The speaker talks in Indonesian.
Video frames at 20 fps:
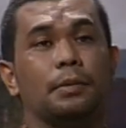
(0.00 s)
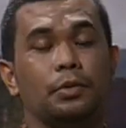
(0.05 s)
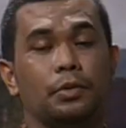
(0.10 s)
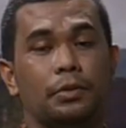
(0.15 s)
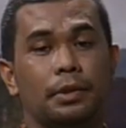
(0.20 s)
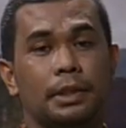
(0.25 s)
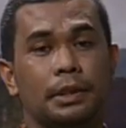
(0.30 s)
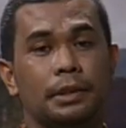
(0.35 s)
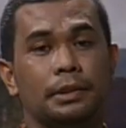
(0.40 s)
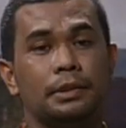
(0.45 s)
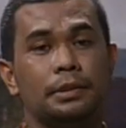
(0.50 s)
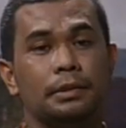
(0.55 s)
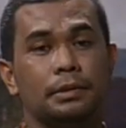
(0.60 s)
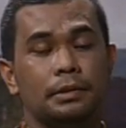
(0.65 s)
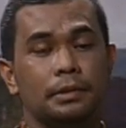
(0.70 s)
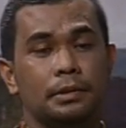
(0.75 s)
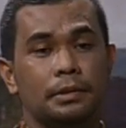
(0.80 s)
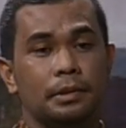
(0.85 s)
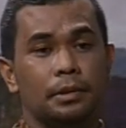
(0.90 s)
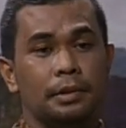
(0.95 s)
mungkin
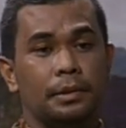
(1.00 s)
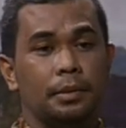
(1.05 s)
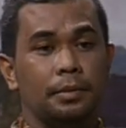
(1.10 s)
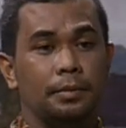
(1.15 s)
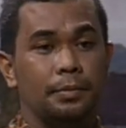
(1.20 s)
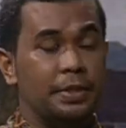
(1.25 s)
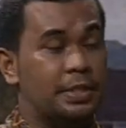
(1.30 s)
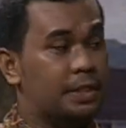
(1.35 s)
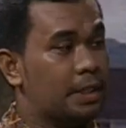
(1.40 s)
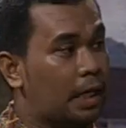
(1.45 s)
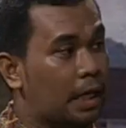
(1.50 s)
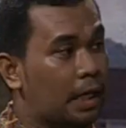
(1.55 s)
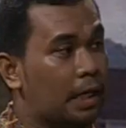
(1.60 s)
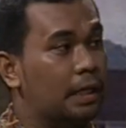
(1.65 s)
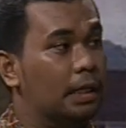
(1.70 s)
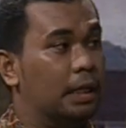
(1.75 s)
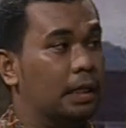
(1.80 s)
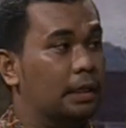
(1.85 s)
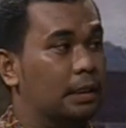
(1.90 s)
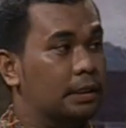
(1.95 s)
bisa
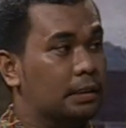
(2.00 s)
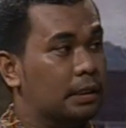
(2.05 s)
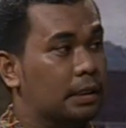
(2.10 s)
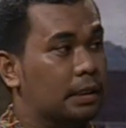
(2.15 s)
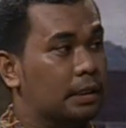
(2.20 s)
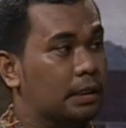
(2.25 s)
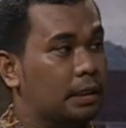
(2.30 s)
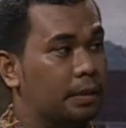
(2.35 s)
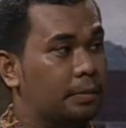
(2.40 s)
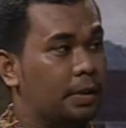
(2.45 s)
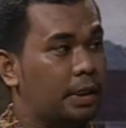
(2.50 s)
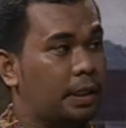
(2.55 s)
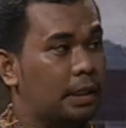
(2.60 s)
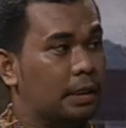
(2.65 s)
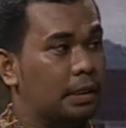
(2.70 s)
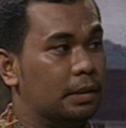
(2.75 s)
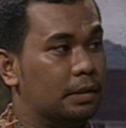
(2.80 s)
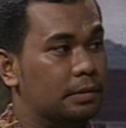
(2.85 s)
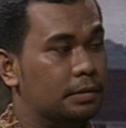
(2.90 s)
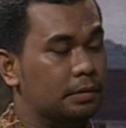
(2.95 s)
ada di tengah-tengah
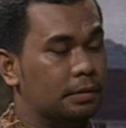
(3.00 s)
mereka.